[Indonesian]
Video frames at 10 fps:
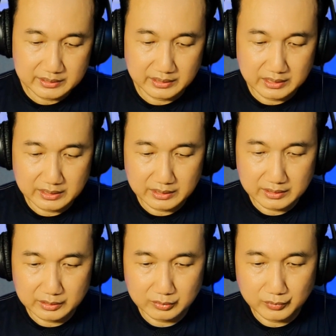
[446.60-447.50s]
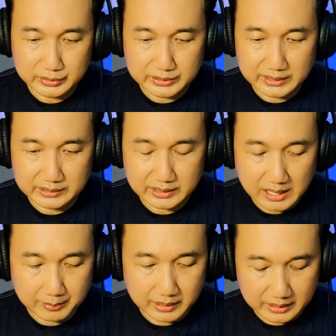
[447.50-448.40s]
Jadi itu fungsinya kita
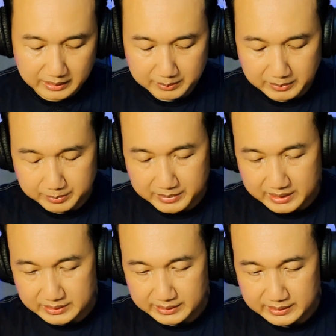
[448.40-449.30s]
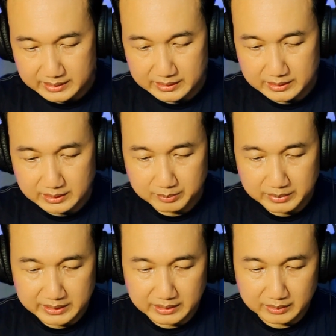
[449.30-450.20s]
upgrade nih mic biasanya jadi jadi
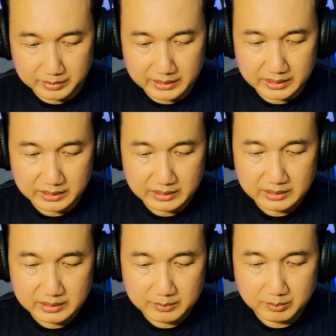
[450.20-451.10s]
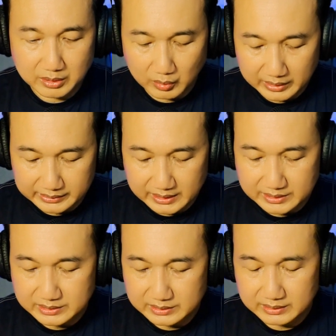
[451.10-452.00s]
mic yang lebih
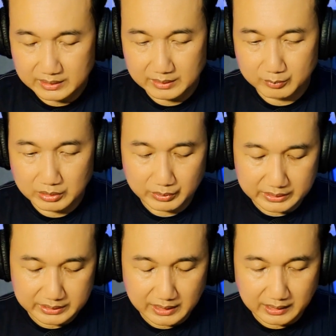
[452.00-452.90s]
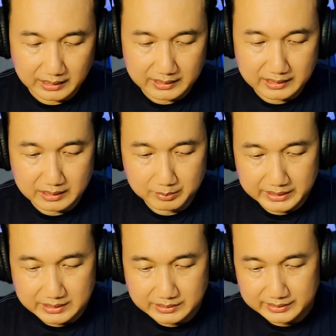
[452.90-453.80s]
berkualitas. Nah, mudah-mudahan tidak kalah dengan
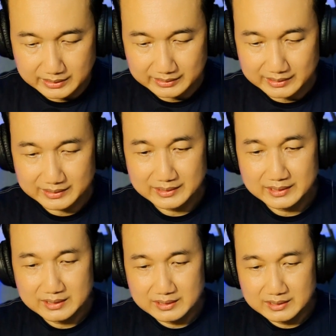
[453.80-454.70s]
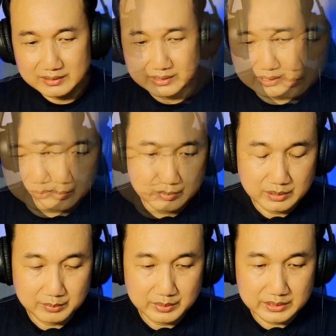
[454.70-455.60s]
mic aslinya ya. Ini bisa
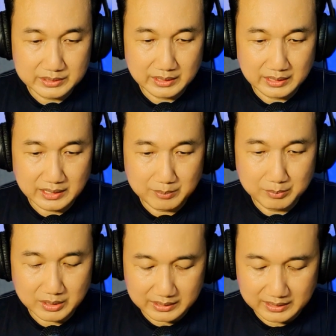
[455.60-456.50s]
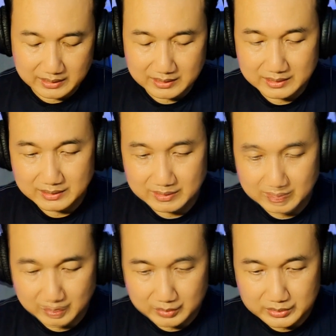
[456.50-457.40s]
bisa ngambek nih eh,
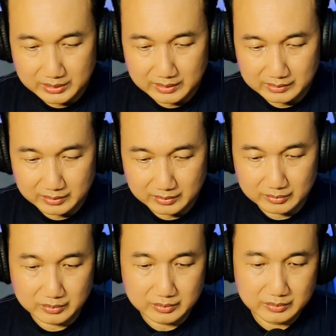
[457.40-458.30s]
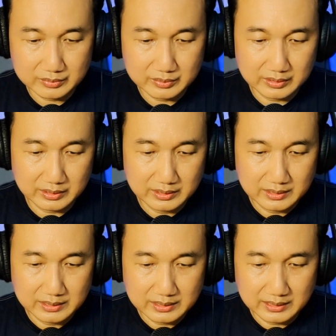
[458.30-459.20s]
produsen atau
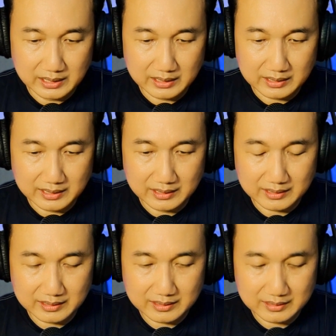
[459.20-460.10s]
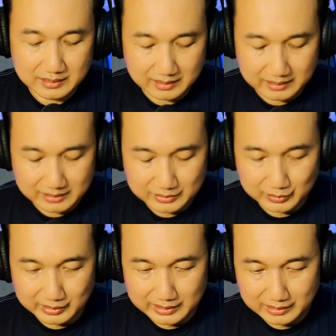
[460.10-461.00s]
dealer-dealer dari
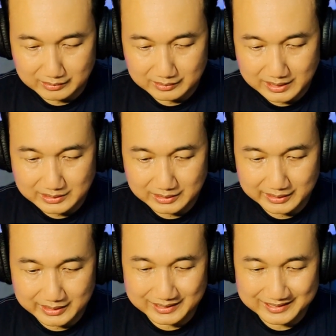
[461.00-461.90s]
Shure yang asli ya.